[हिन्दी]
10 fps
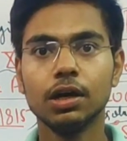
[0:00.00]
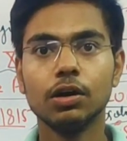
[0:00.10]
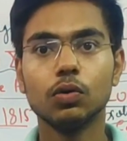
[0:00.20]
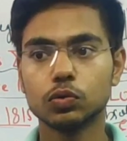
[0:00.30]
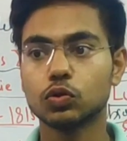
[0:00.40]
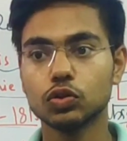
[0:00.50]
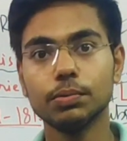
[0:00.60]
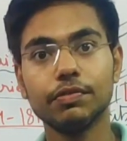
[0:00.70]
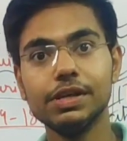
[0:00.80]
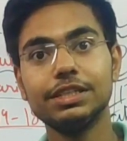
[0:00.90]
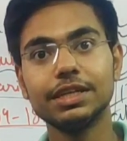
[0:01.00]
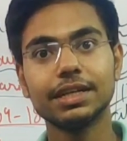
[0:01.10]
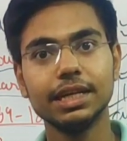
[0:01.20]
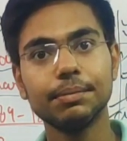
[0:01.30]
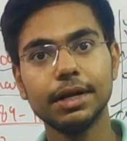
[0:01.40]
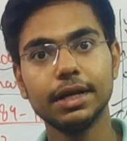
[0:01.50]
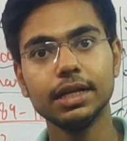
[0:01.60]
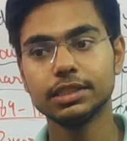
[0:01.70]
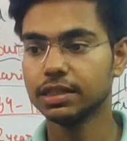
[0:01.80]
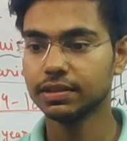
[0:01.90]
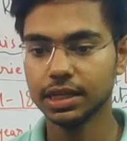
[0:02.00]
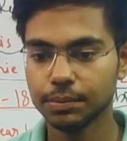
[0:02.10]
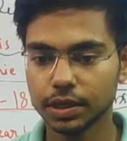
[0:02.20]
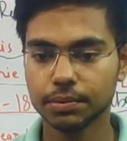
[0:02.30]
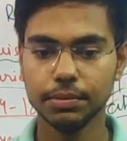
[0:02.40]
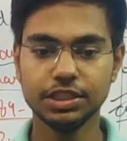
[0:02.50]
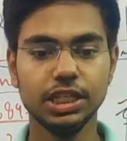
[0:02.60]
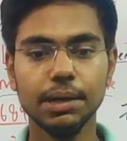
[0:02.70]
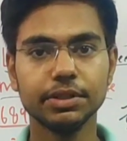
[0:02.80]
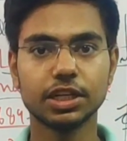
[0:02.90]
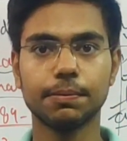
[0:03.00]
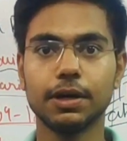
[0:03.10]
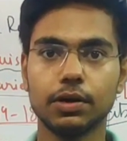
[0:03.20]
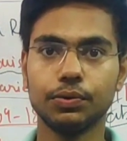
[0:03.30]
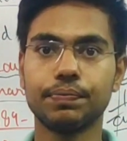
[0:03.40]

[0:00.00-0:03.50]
उसको तो हमें व्हील चेयर देनी पड़ेगी ना जैसे कि हम मैं जीने पर चढ़ पा रहा हूँ